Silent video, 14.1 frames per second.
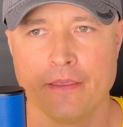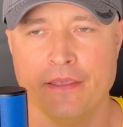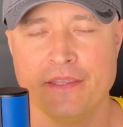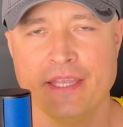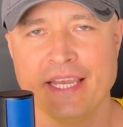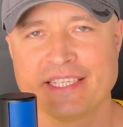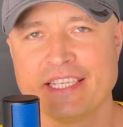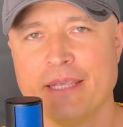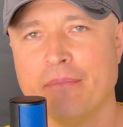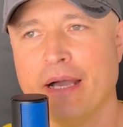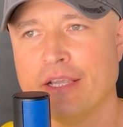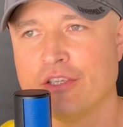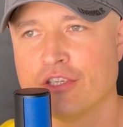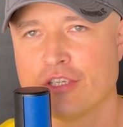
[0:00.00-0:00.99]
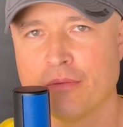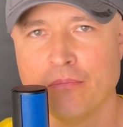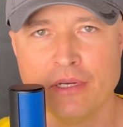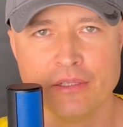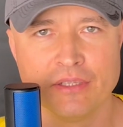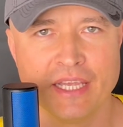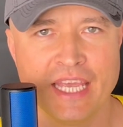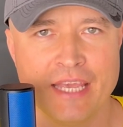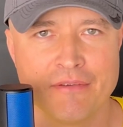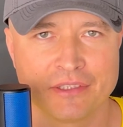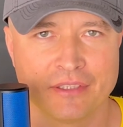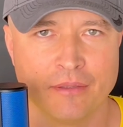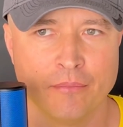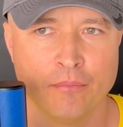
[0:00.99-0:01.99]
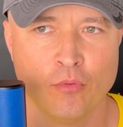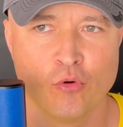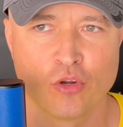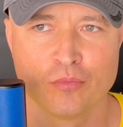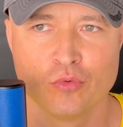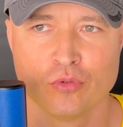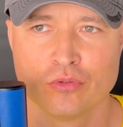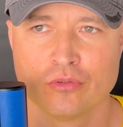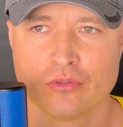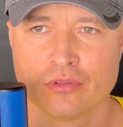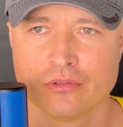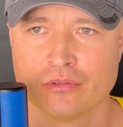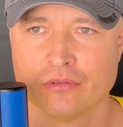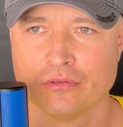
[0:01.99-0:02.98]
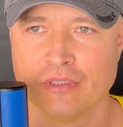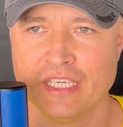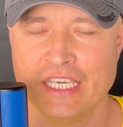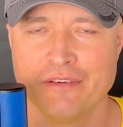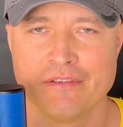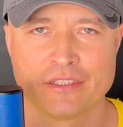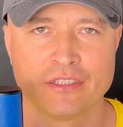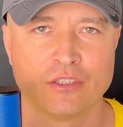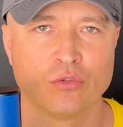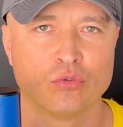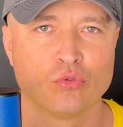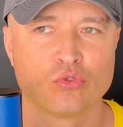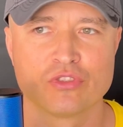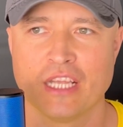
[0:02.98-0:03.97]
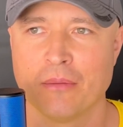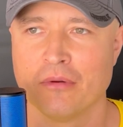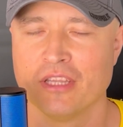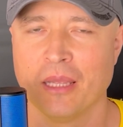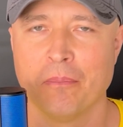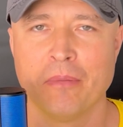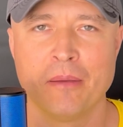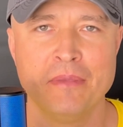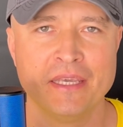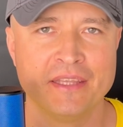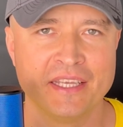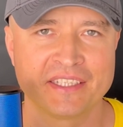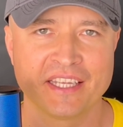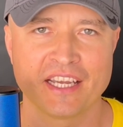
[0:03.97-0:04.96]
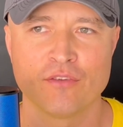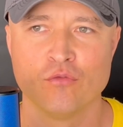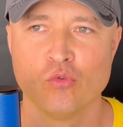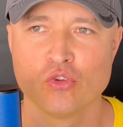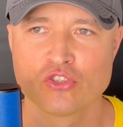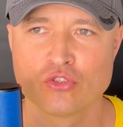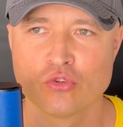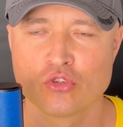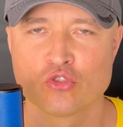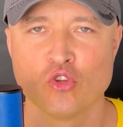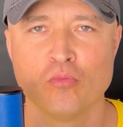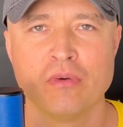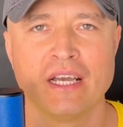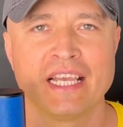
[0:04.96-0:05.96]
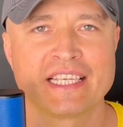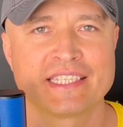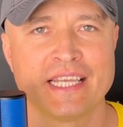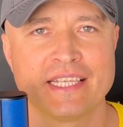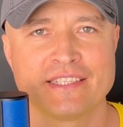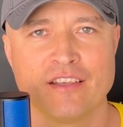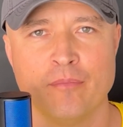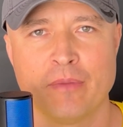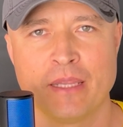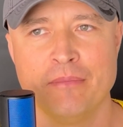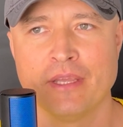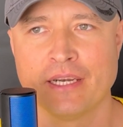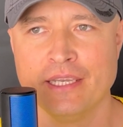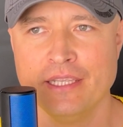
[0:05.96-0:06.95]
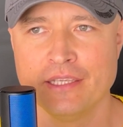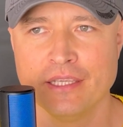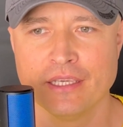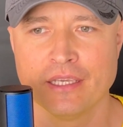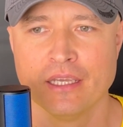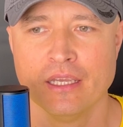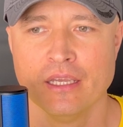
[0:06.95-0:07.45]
Интересный матч был Эвертон-Бормут. Эвертону нужна была победа как воздух, чтобы остаться в премьер-лиге.